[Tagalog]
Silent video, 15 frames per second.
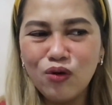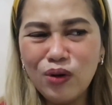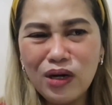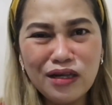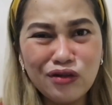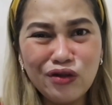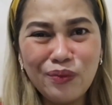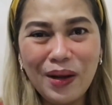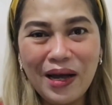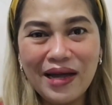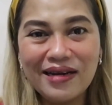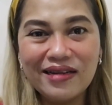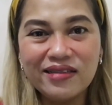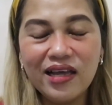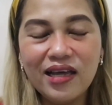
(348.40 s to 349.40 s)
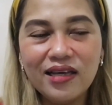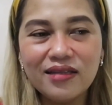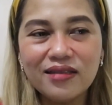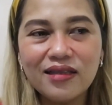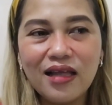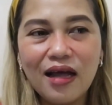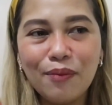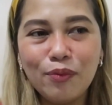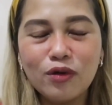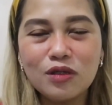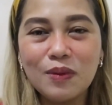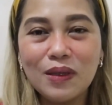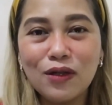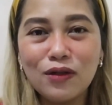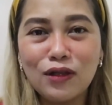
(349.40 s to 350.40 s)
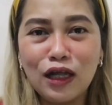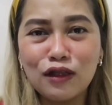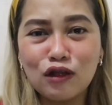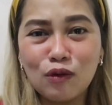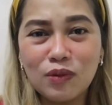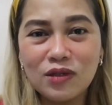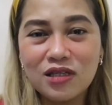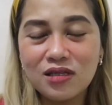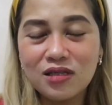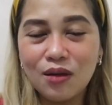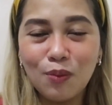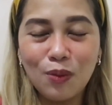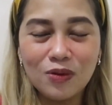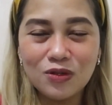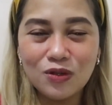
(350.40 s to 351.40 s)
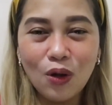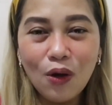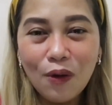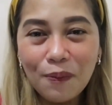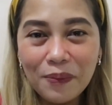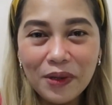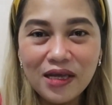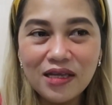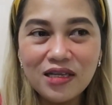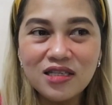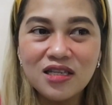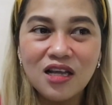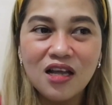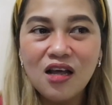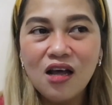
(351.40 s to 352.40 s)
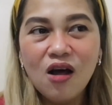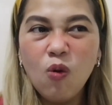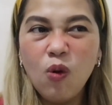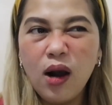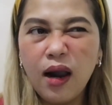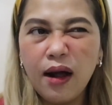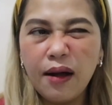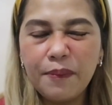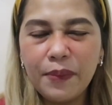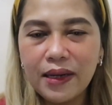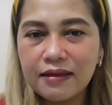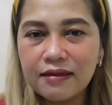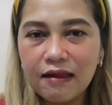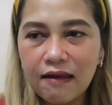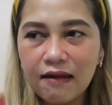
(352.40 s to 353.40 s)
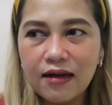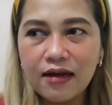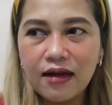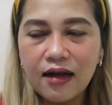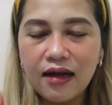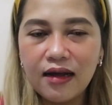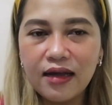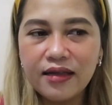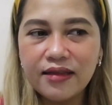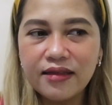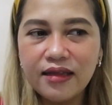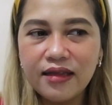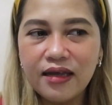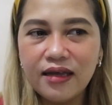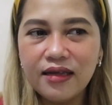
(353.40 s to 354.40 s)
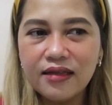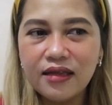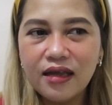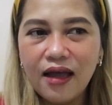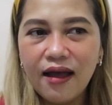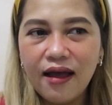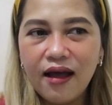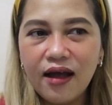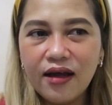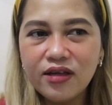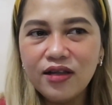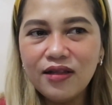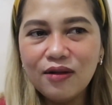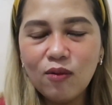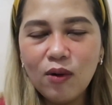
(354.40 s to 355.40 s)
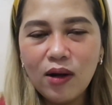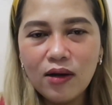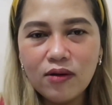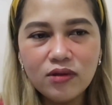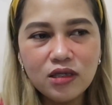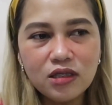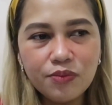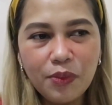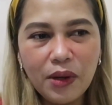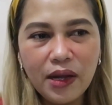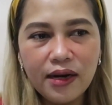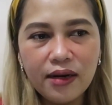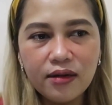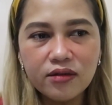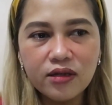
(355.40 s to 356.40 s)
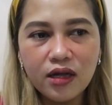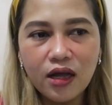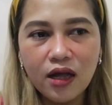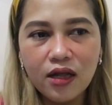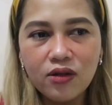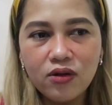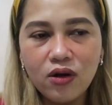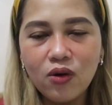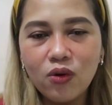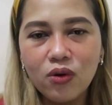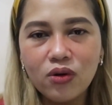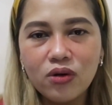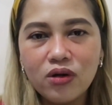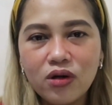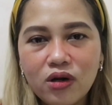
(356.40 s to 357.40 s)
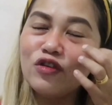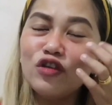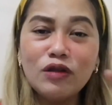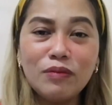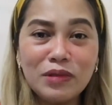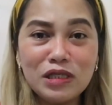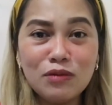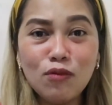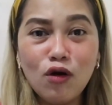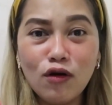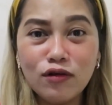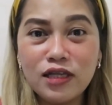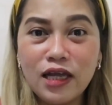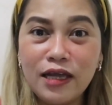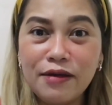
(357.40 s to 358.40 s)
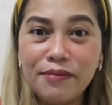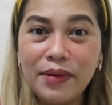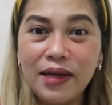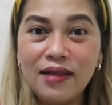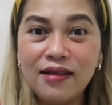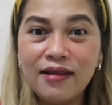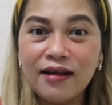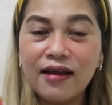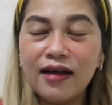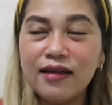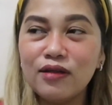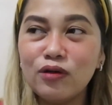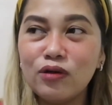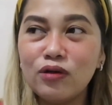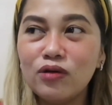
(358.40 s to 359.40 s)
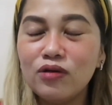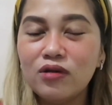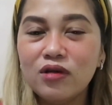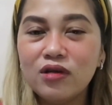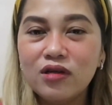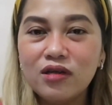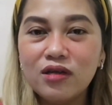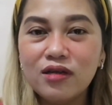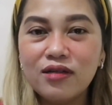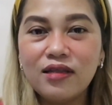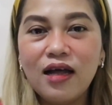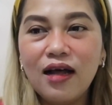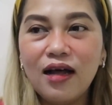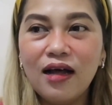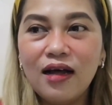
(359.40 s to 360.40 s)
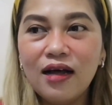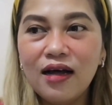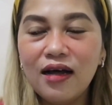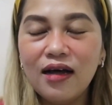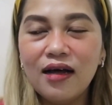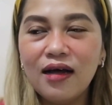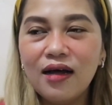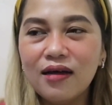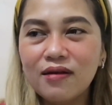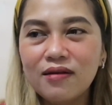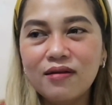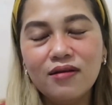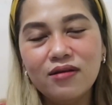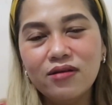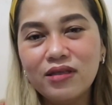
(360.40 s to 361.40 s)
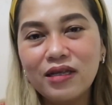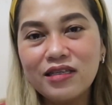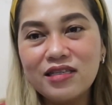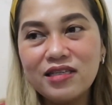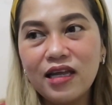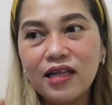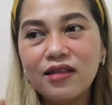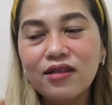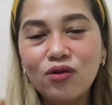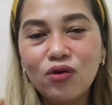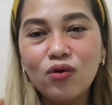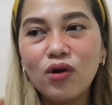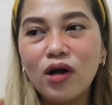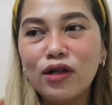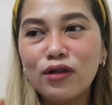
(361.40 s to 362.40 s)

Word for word: Walang dumarating. Tapos, pinuntahan ko pa siya sa post office. Wala pa rin talaga. And then, ang ginawa ko is parang nag-ano ako. Doon na mismo ako sa email nag-ano, nag, nag-send nung